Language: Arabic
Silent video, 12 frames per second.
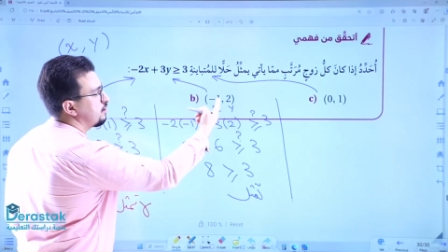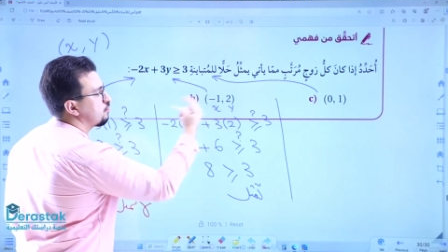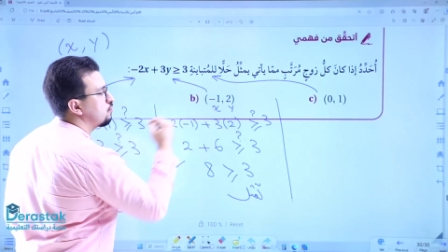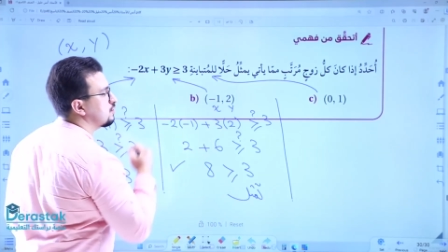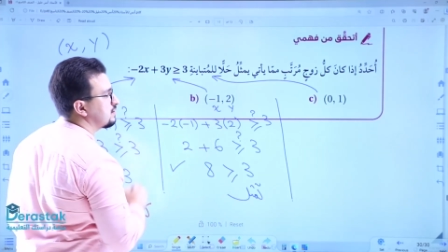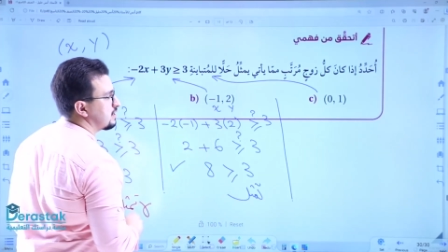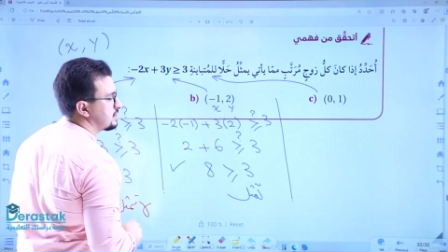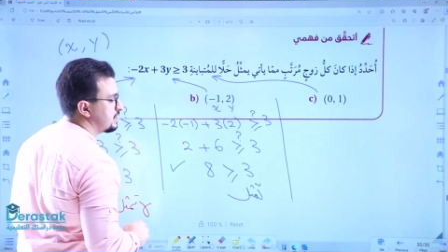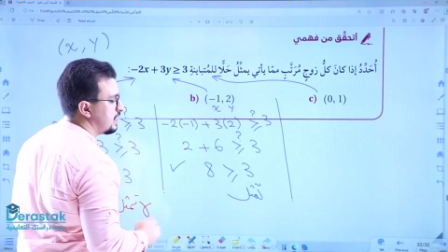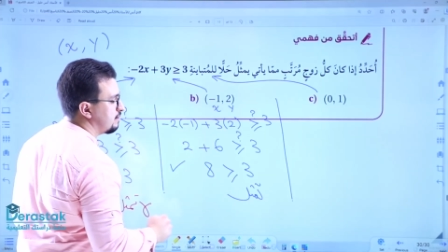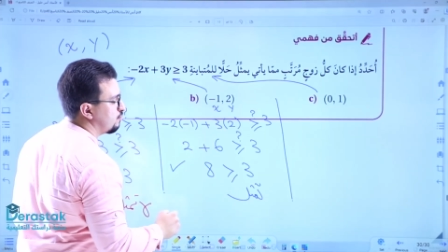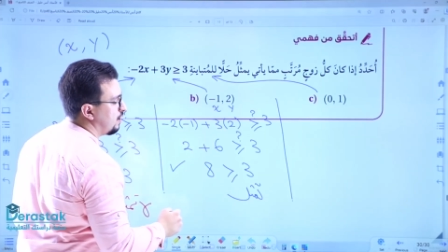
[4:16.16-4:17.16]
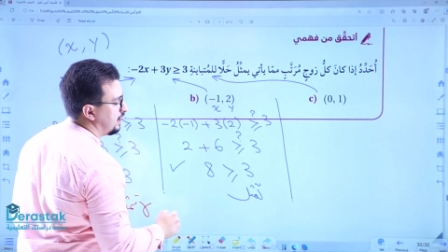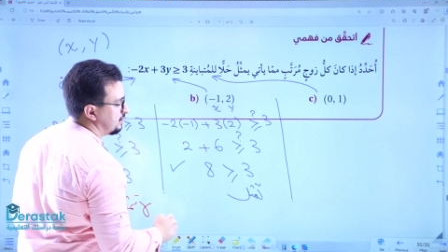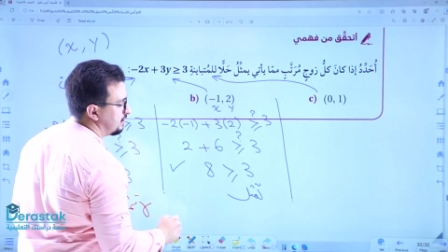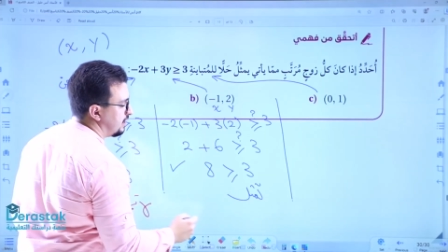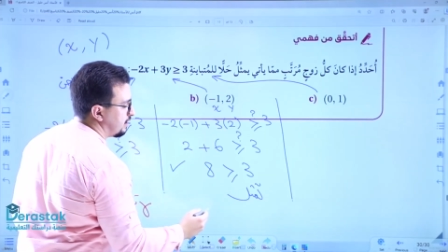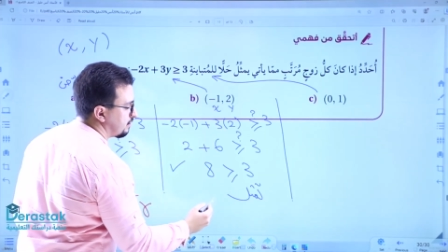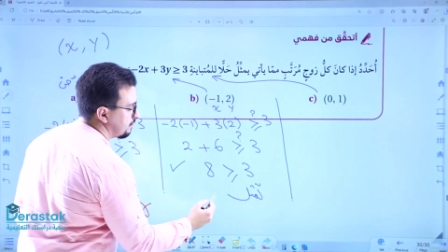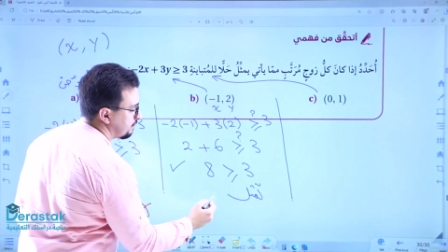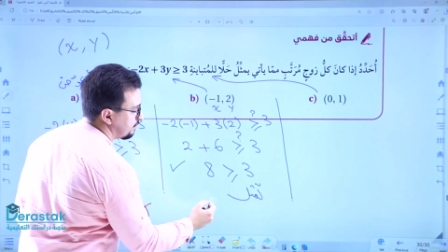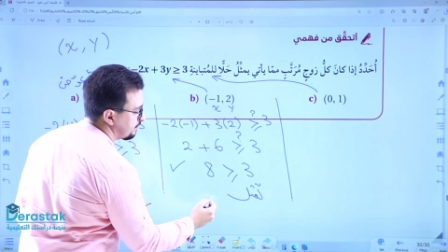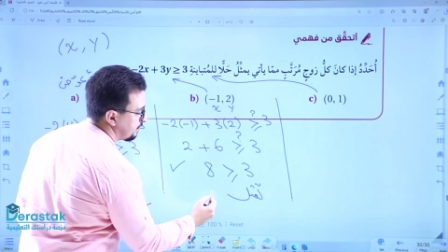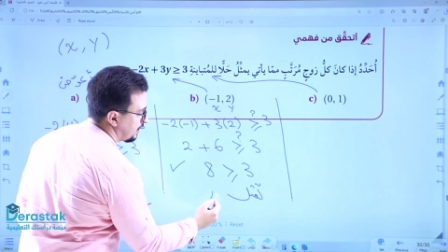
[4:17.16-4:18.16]
هي النقطة السالب 1 2
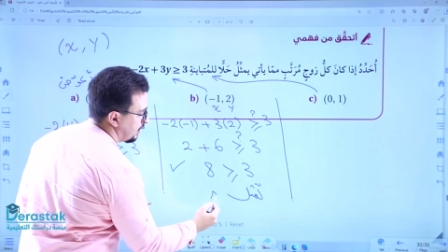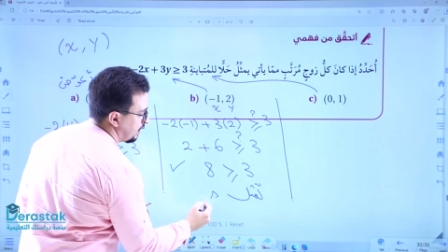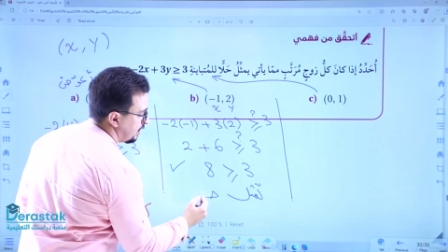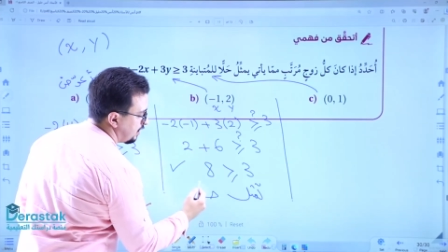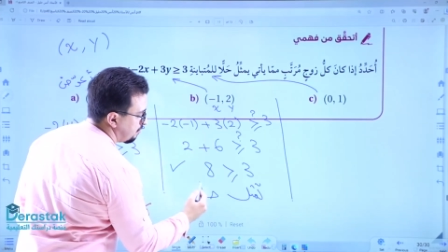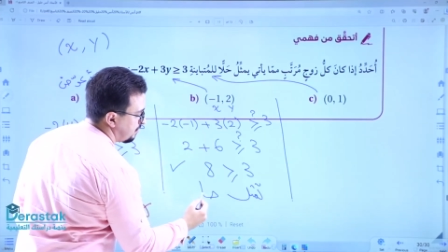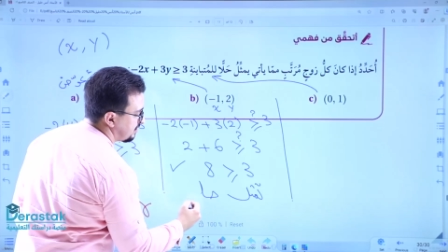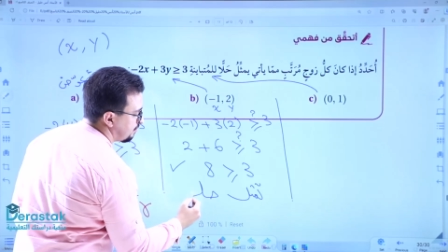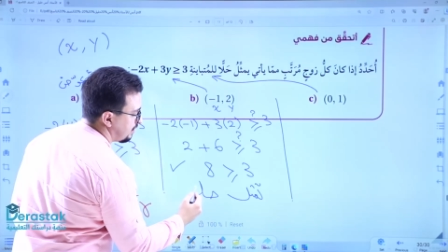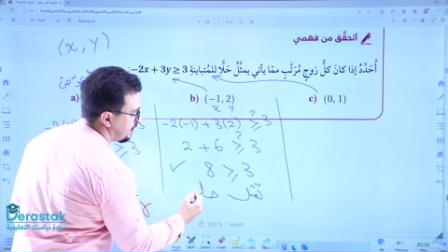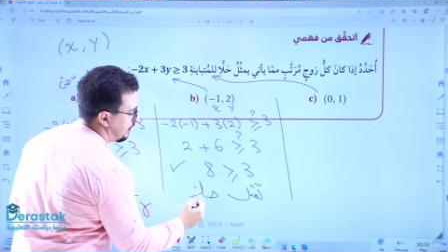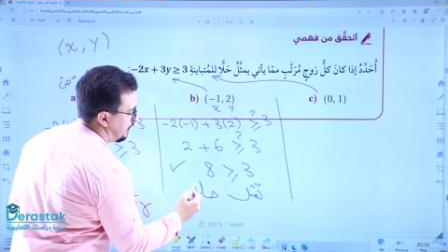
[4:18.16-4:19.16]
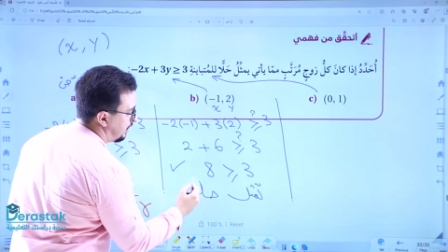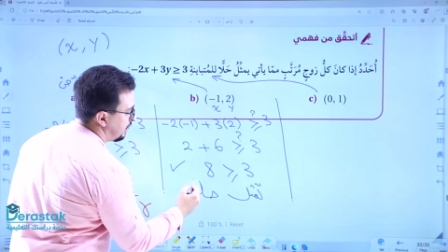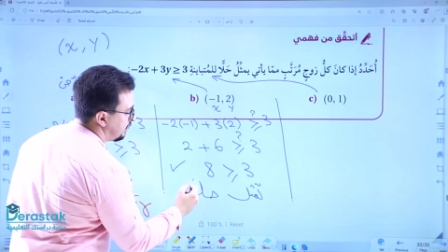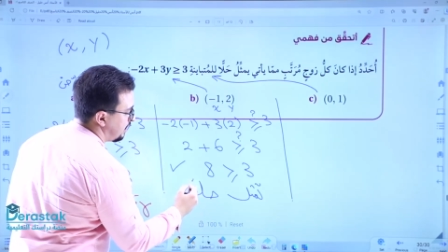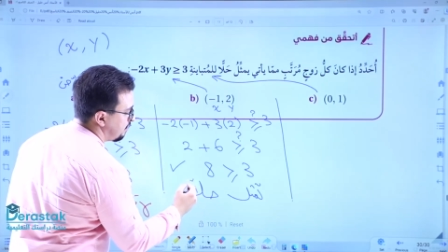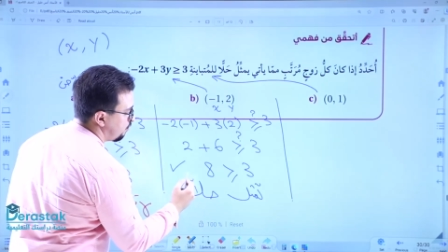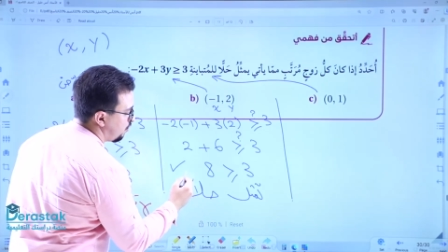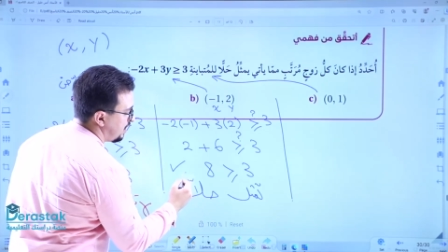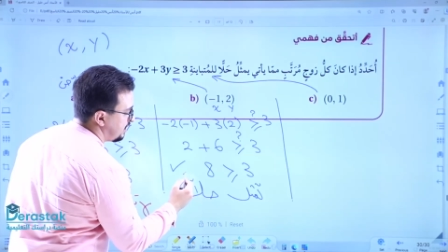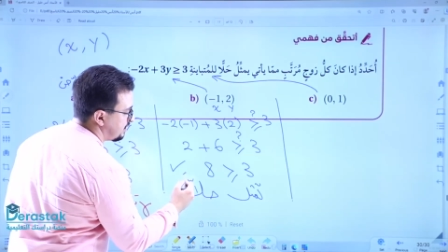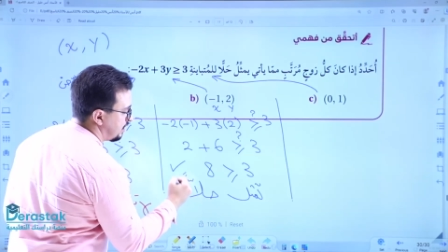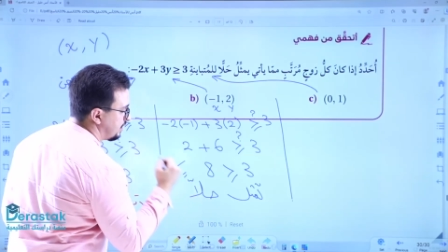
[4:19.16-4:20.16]
بتمثل حل
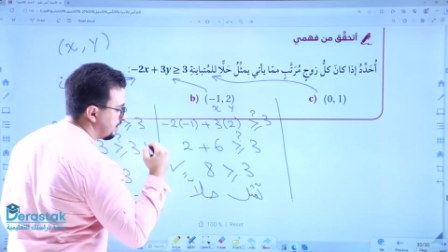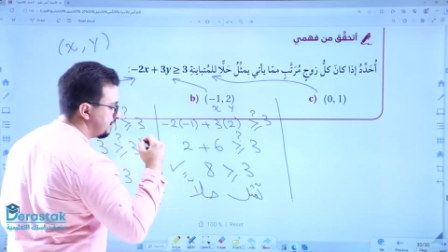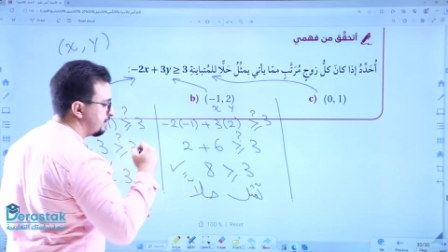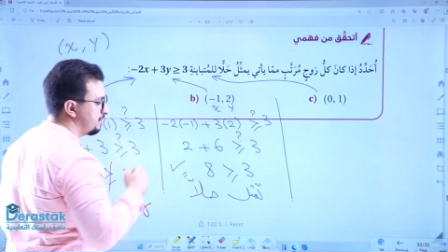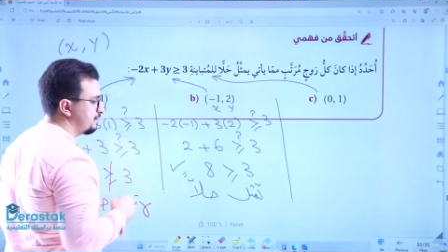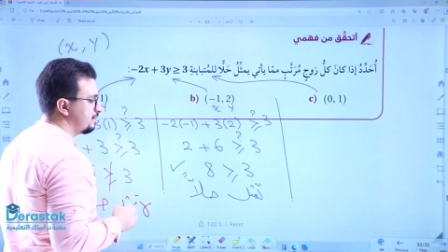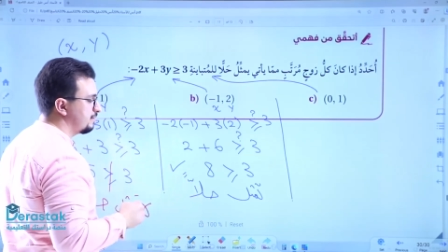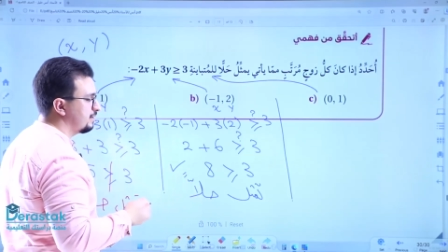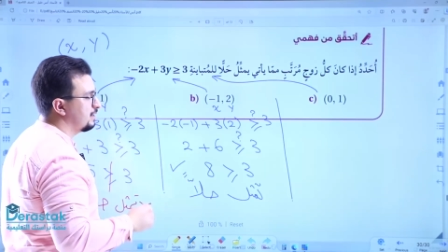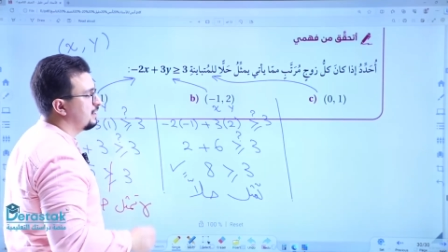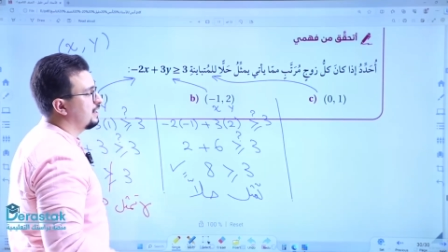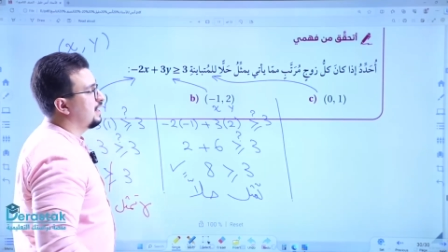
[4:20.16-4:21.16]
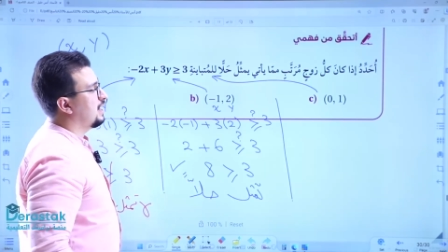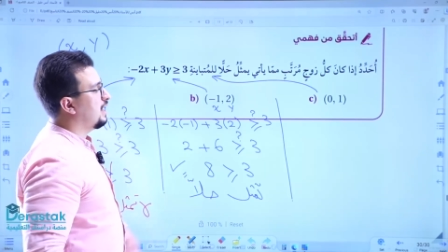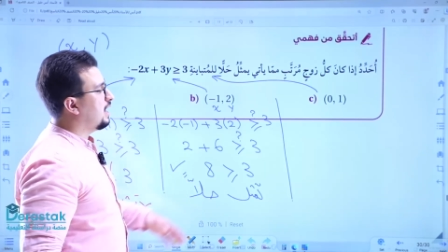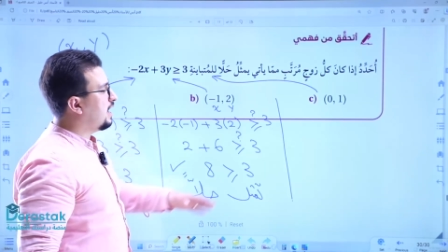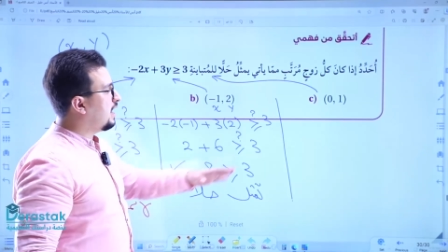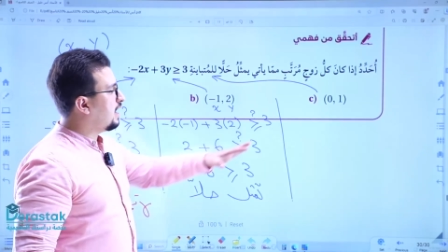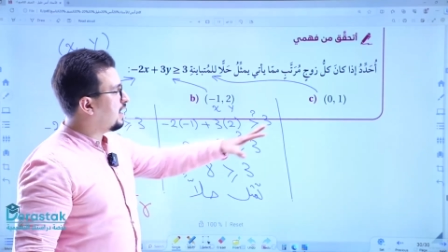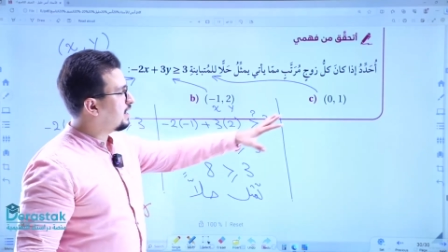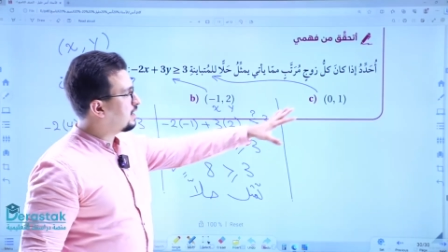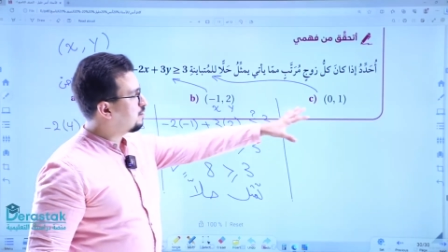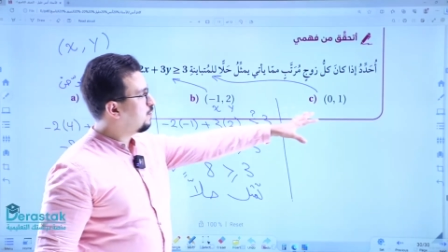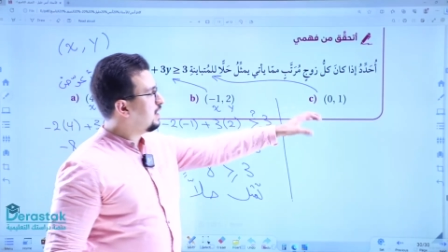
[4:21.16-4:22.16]
المعادلة
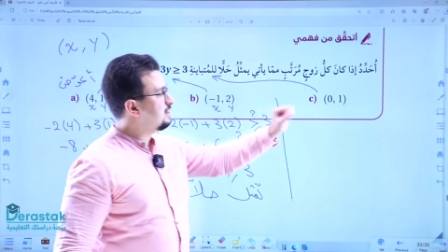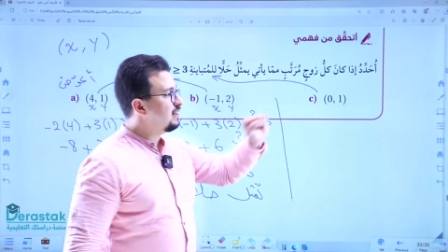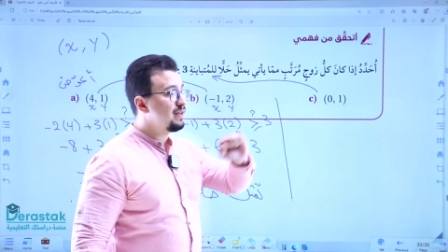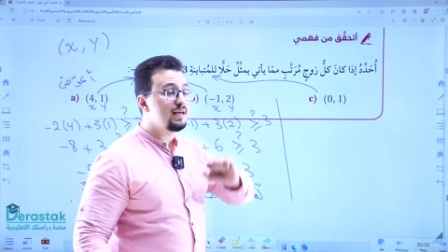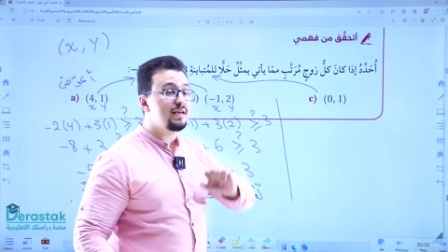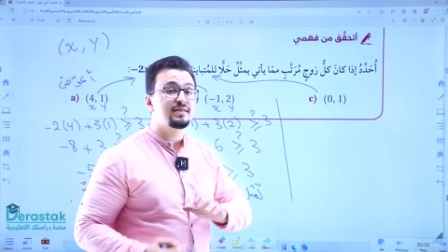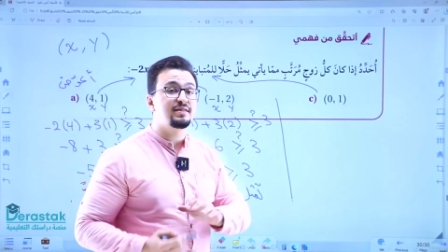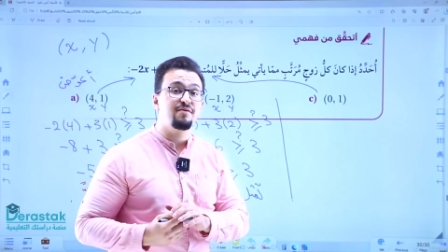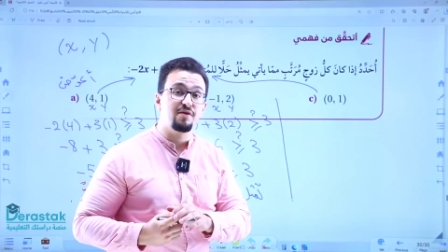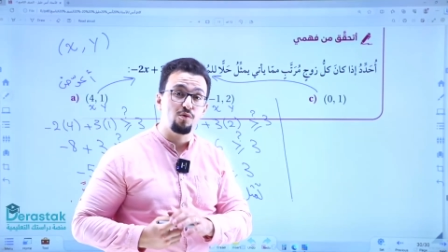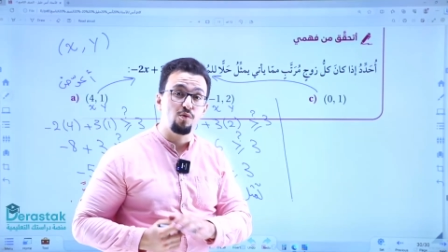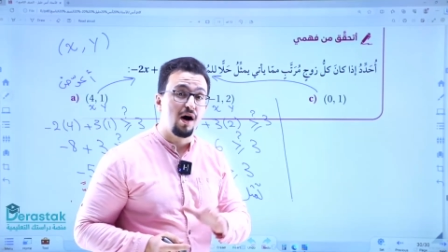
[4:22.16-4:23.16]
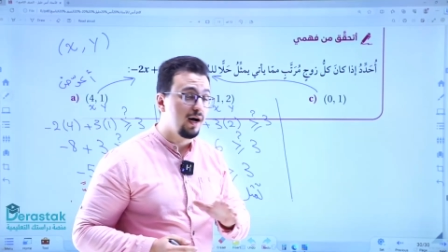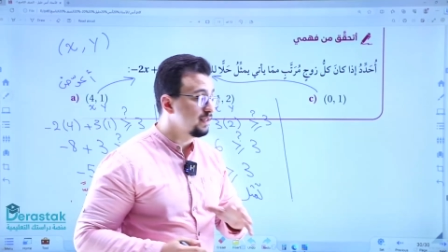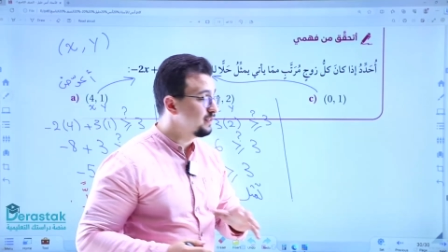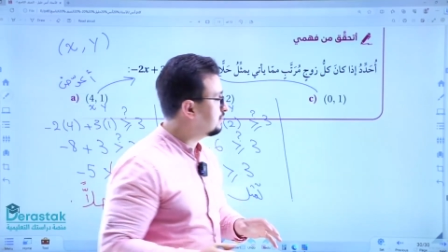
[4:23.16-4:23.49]
آخر وحدة اللي هي الصفر واحد